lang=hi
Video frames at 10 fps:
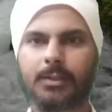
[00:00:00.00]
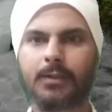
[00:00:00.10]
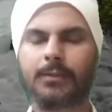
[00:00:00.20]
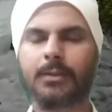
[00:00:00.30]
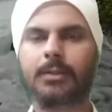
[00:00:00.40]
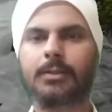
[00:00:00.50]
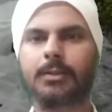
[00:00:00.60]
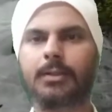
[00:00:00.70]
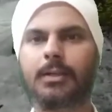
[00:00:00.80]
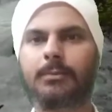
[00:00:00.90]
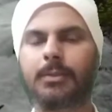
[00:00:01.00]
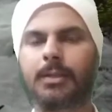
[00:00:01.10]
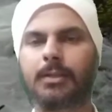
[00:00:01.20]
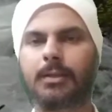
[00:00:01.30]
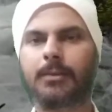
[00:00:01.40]
या फिर इनाम
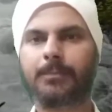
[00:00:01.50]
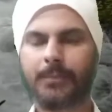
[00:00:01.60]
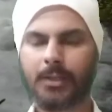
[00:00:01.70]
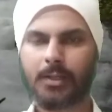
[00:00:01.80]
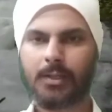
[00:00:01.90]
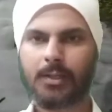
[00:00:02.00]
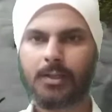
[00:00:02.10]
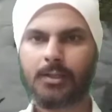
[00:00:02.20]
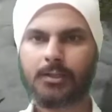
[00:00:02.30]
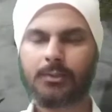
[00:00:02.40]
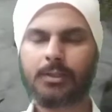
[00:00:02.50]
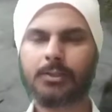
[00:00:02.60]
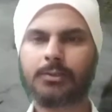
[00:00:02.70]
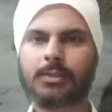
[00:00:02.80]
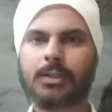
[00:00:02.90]
मिलेगा तो ये
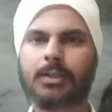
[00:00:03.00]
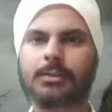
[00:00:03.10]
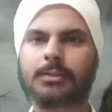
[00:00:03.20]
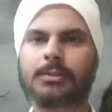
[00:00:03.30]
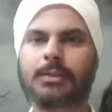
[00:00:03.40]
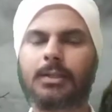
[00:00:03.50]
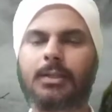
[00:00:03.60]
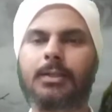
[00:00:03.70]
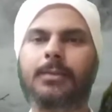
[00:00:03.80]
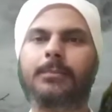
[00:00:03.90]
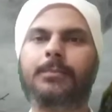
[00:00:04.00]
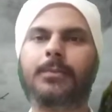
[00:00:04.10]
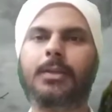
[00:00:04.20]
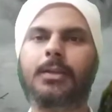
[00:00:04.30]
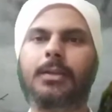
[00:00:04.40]
जो सारा संसार है
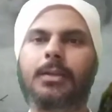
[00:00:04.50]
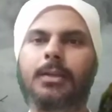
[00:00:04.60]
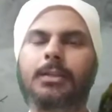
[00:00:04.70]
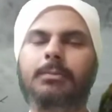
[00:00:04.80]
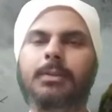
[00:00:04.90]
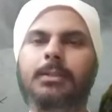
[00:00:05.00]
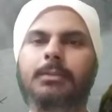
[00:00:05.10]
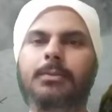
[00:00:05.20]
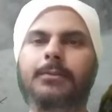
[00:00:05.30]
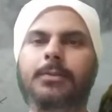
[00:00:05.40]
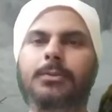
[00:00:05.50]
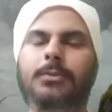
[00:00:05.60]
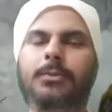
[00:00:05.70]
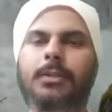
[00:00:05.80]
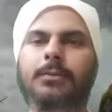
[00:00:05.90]
इसमें किसी भी
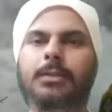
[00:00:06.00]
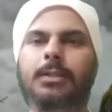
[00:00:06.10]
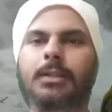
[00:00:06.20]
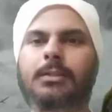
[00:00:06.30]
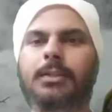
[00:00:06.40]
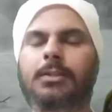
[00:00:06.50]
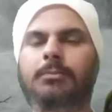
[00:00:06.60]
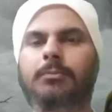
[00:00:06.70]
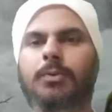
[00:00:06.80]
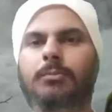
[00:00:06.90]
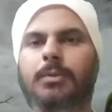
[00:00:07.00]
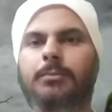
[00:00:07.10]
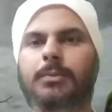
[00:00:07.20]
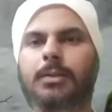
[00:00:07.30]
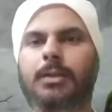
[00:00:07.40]
वस्तु या व्यक्ति के साथ मोह
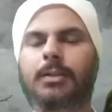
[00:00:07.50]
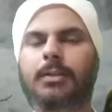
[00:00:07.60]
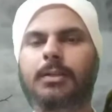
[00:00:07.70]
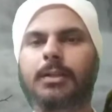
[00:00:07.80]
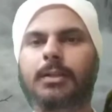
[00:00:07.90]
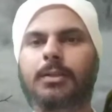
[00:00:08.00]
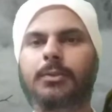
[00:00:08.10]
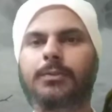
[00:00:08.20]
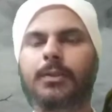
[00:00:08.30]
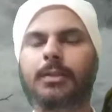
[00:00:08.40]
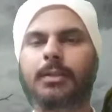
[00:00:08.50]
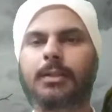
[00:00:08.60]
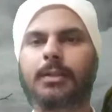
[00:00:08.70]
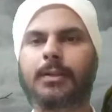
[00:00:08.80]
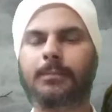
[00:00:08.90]
ममता रखने का कोई फ़ायदा
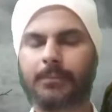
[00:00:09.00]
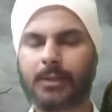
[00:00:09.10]
नहीं है